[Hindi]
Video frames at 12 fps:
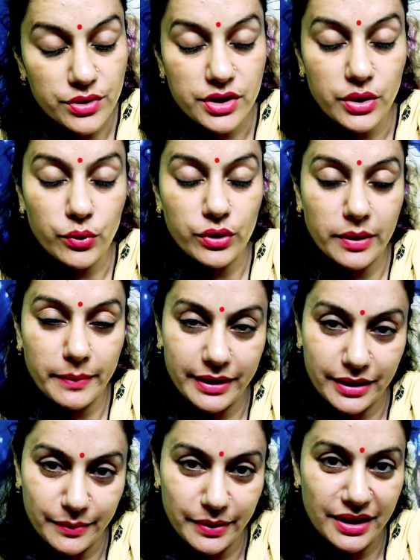उनसे उठा
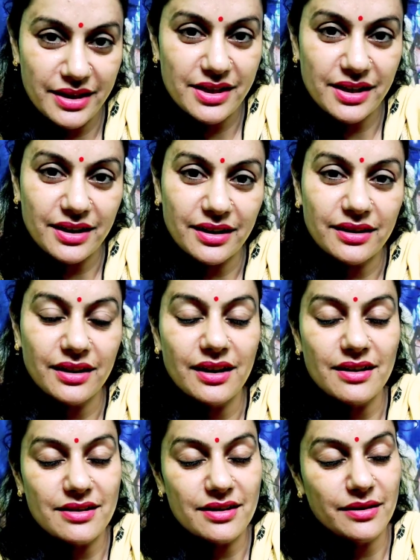बैठा भी नहीं जा रहा था
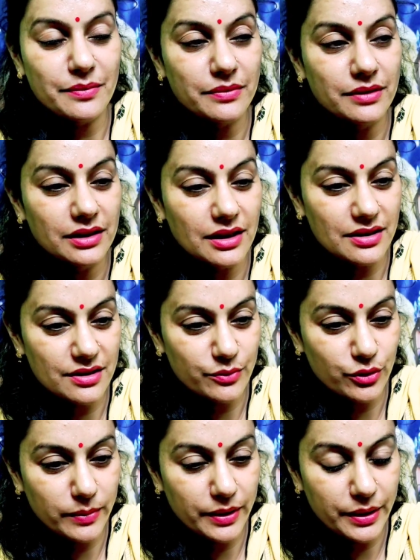लास्ट
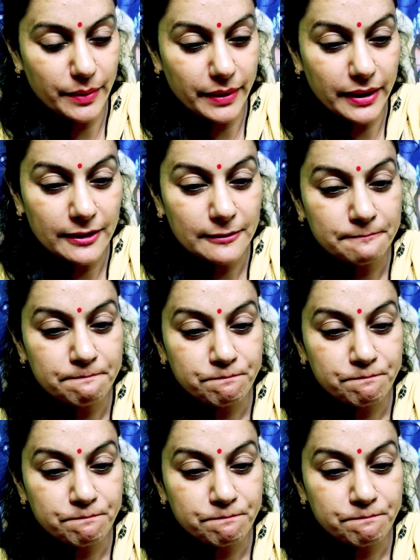लास्ट मोमेंट में